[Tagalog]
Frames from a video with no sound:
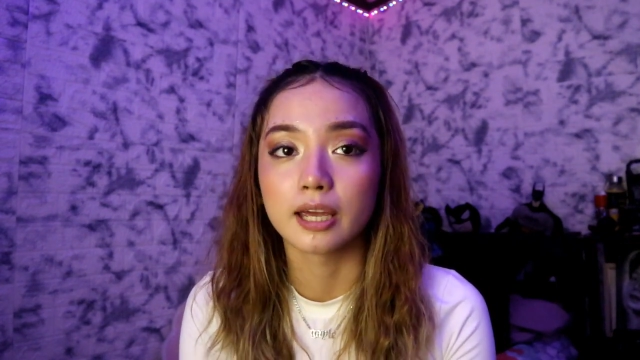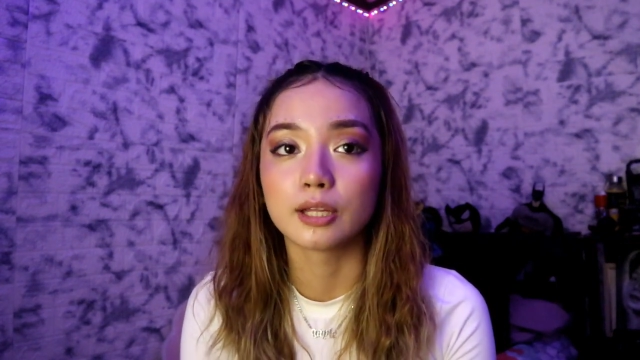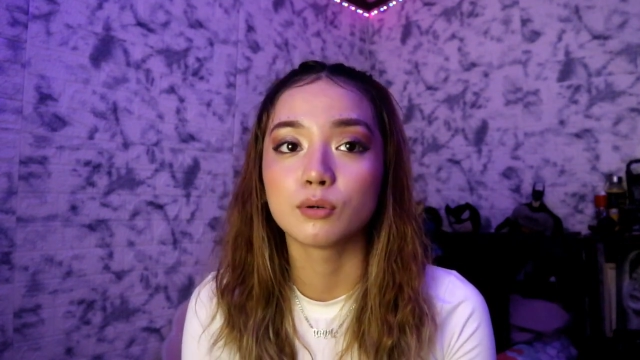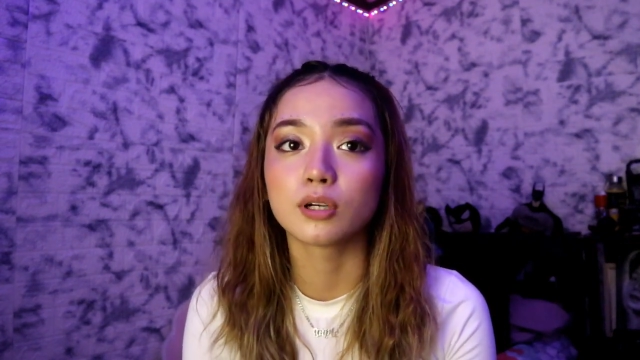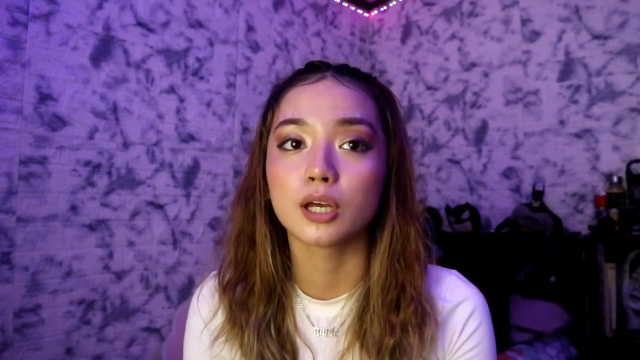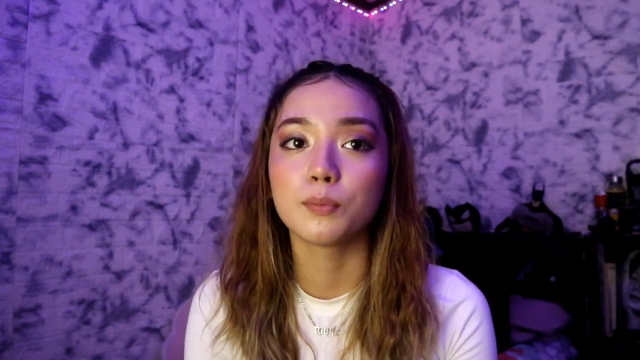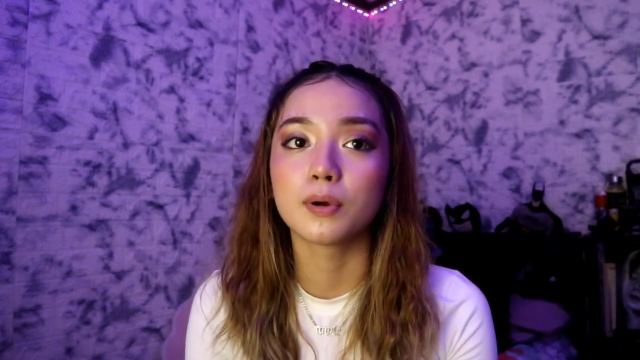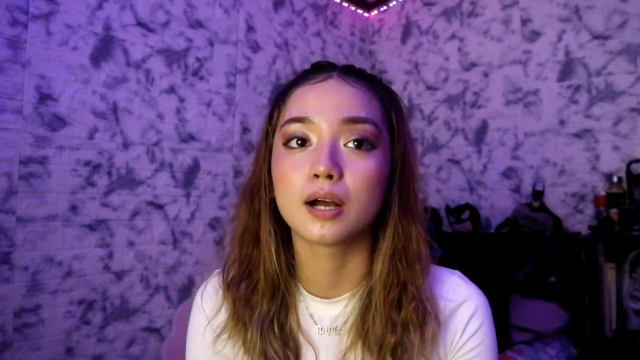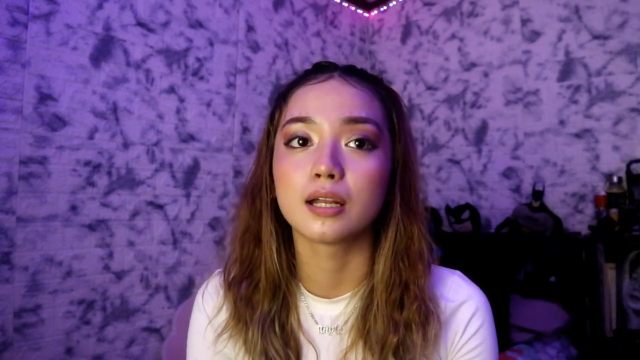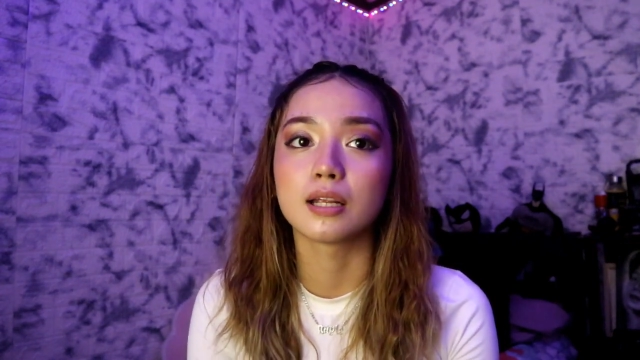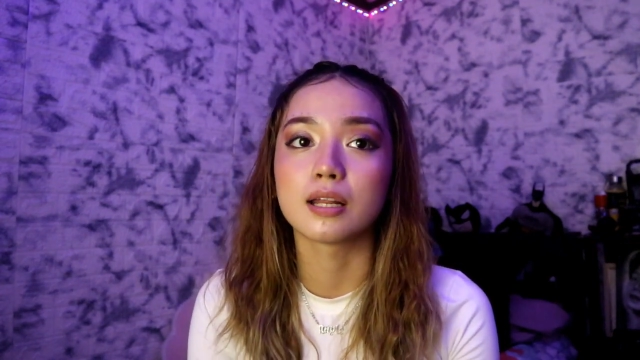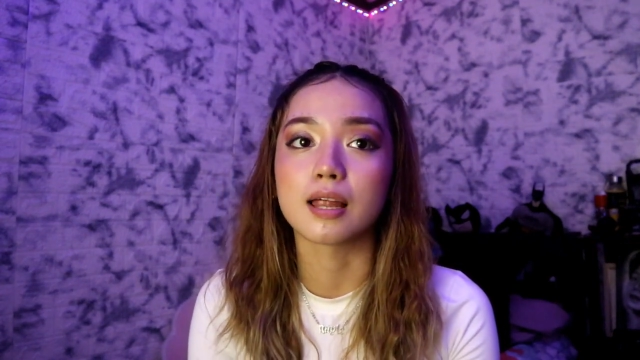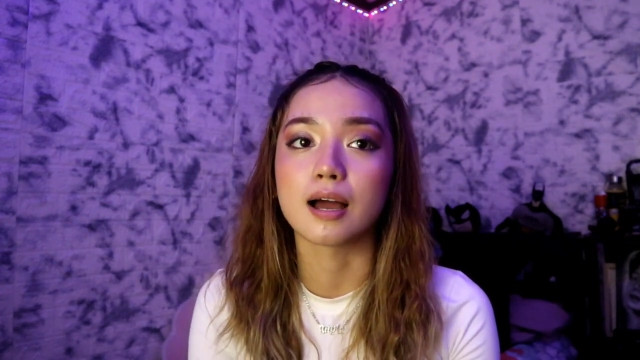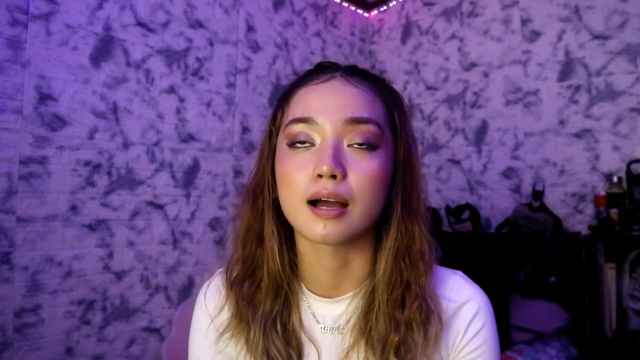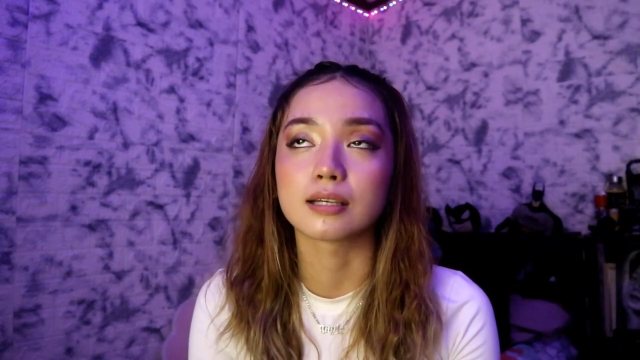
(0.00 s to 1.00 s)
And okay
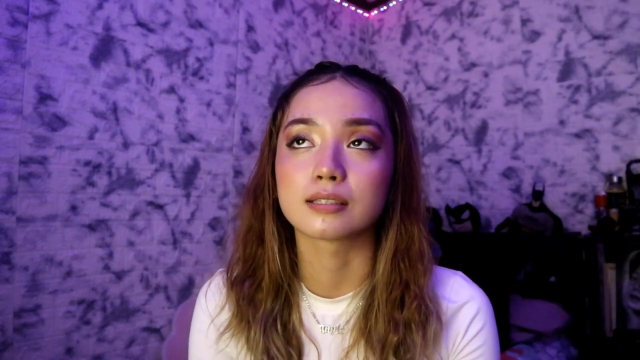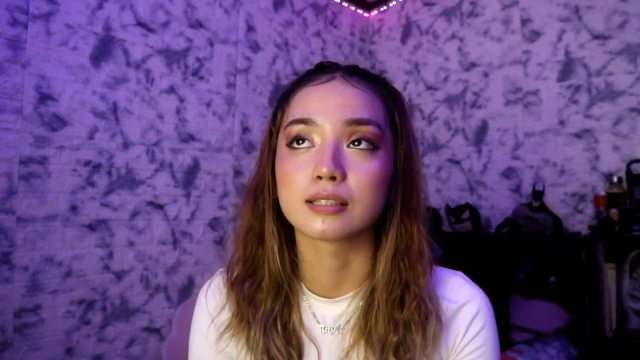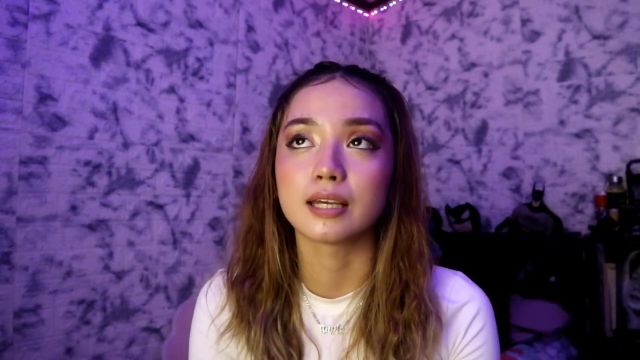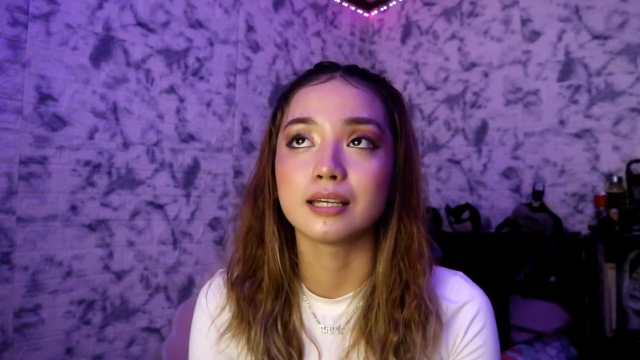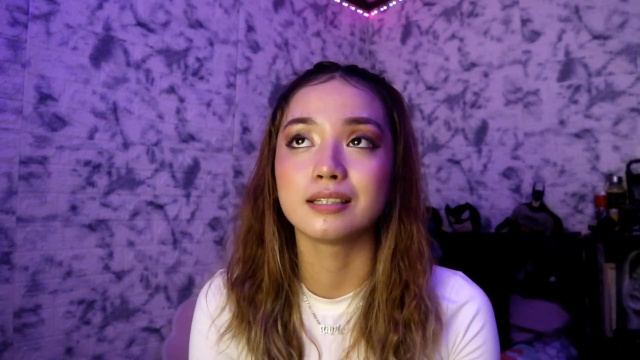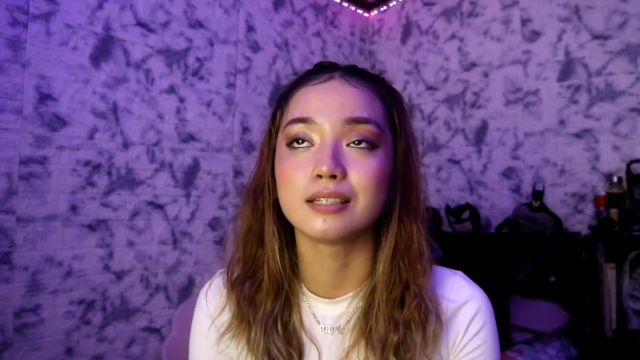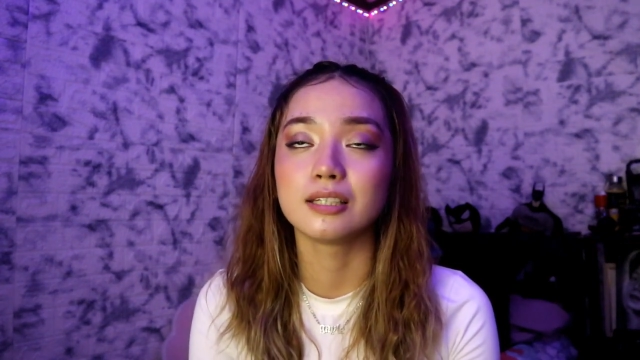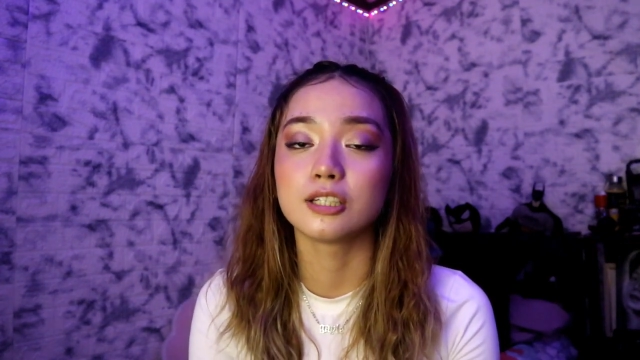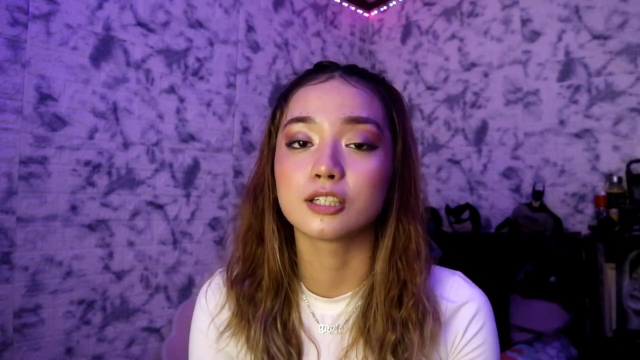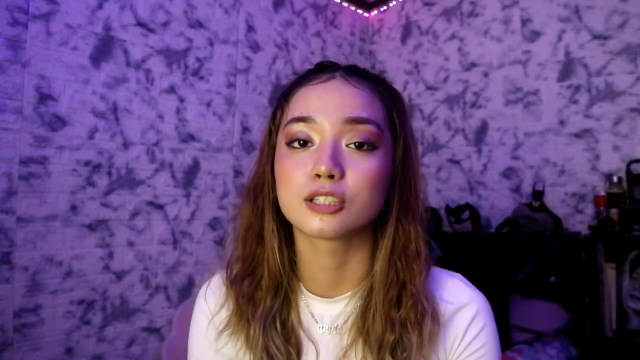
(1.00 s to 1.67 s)
mag-alala kasi hindi